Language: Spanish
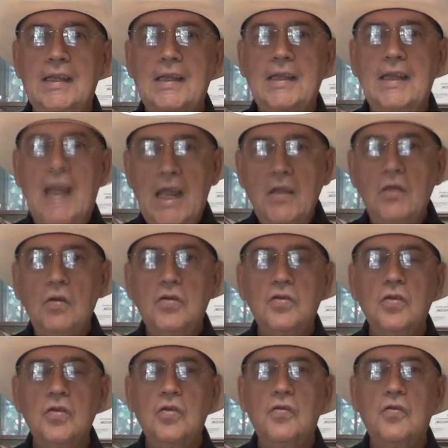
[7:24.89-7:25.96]
de
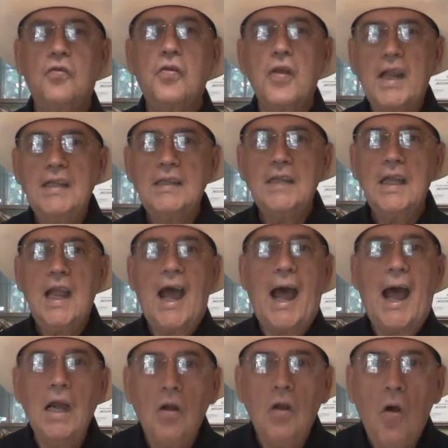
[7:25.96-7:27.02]
ellos frente
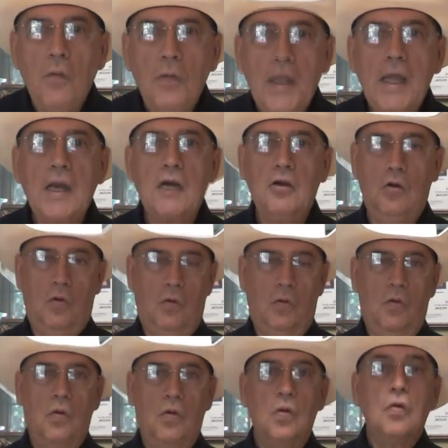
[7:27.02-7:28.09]
al gobierno,
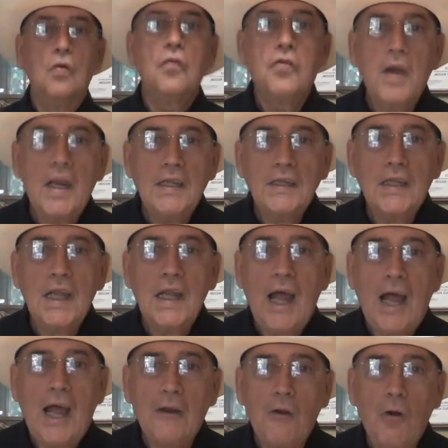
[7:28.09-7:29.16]
frente
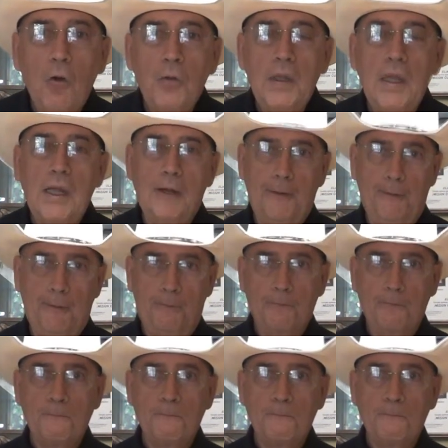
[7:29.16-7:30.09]
al gobierno.